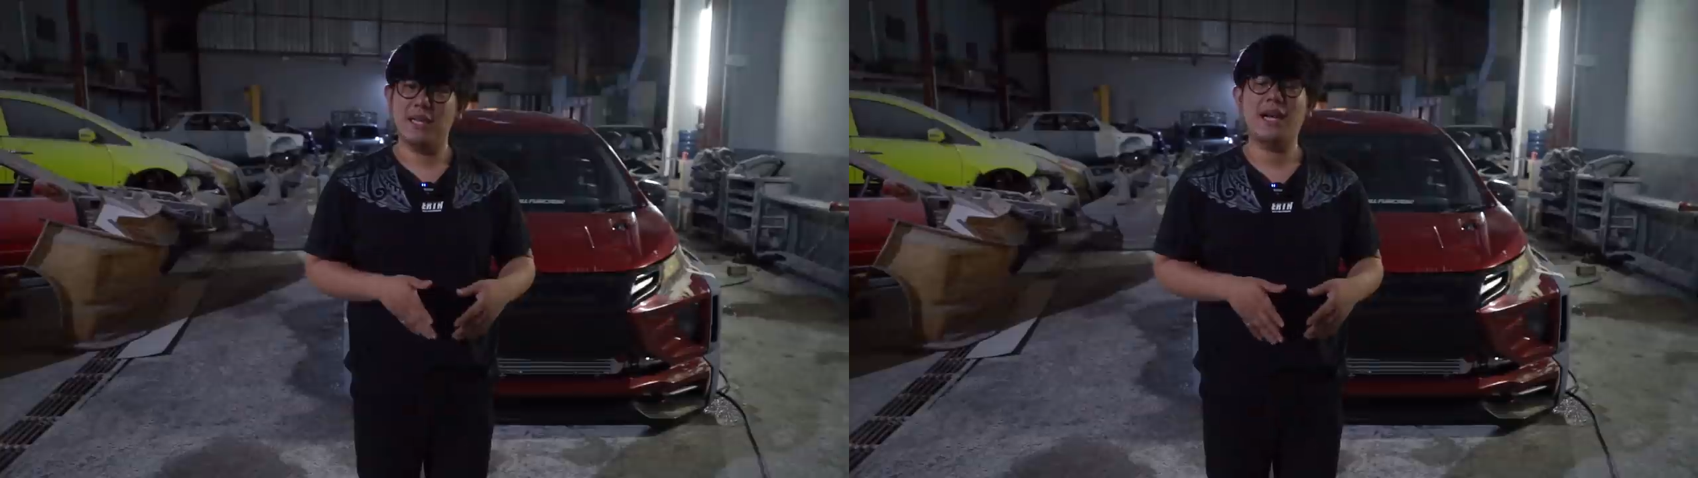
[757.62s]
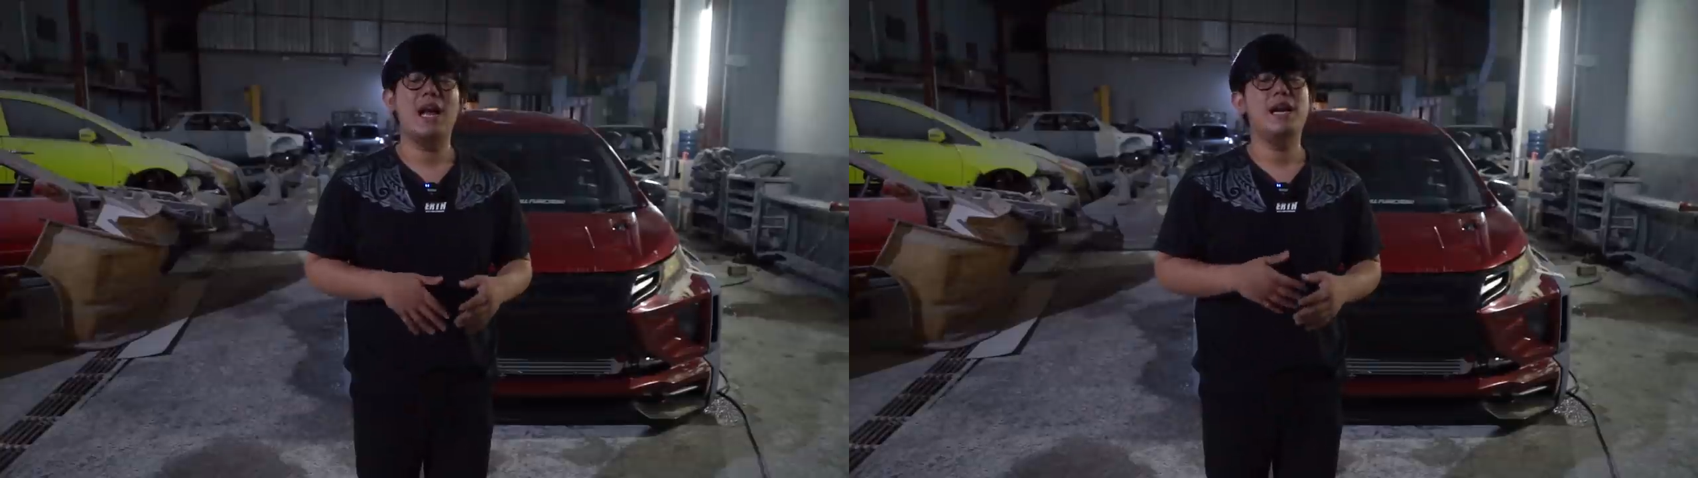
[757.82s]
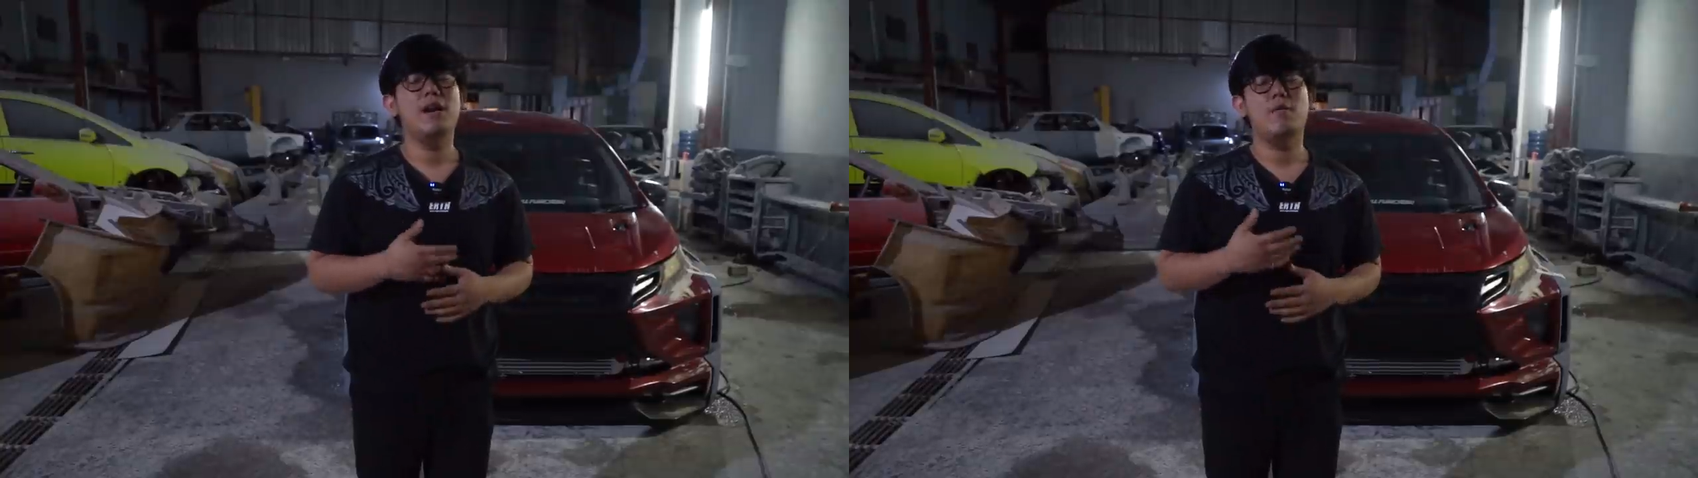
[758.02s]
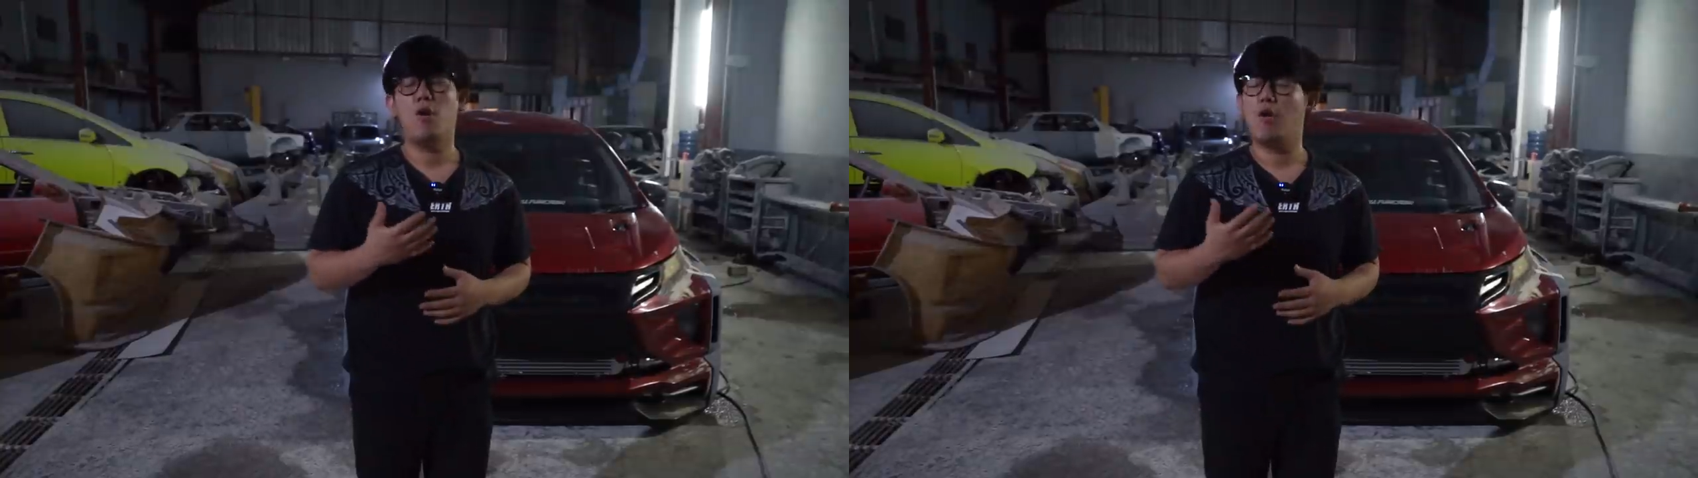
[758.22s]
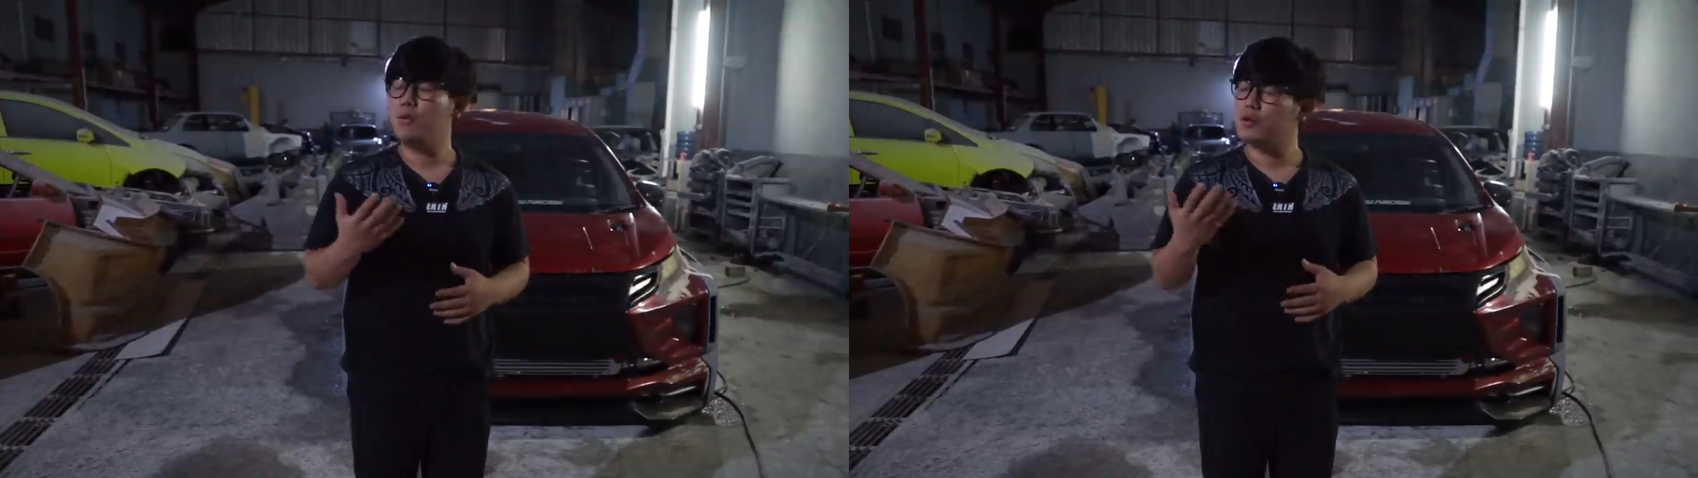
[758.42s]
Jadi kalian yang
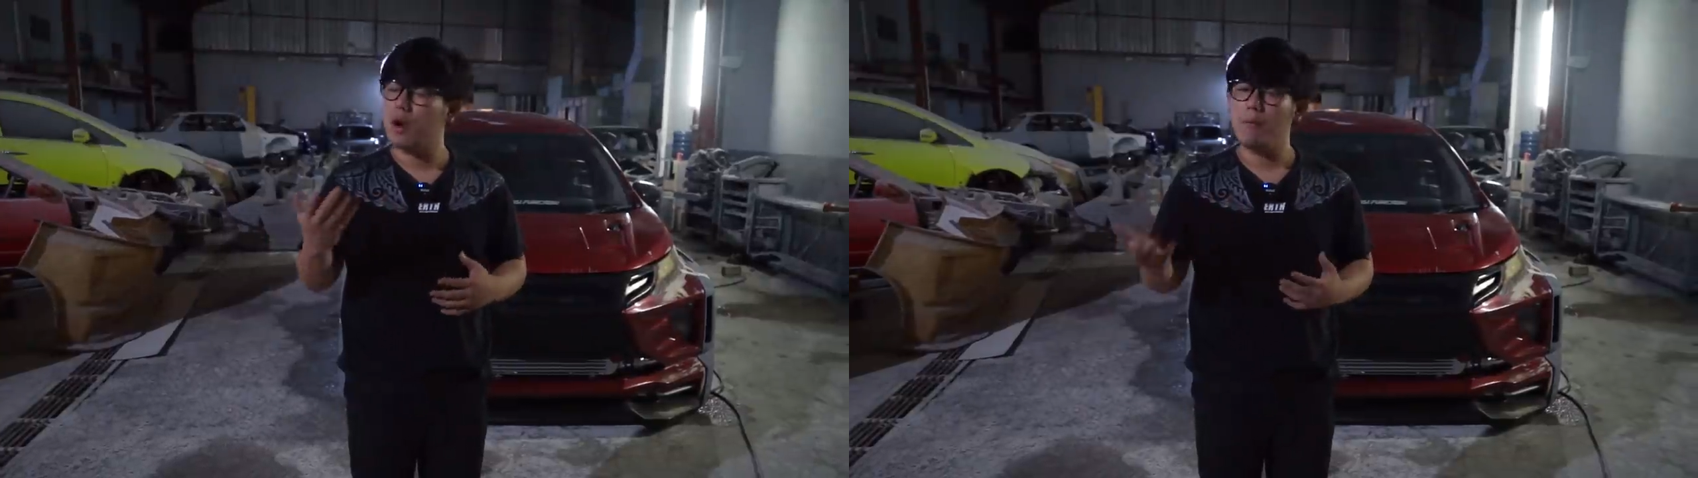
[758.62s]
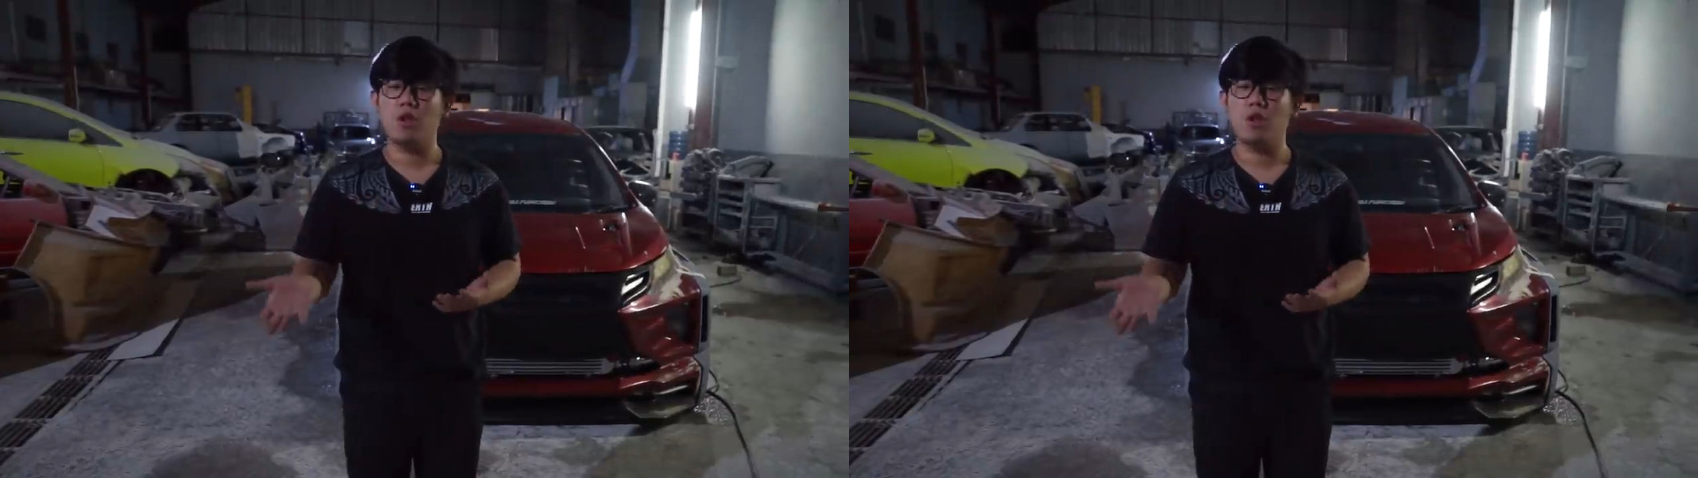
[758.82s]
mau suka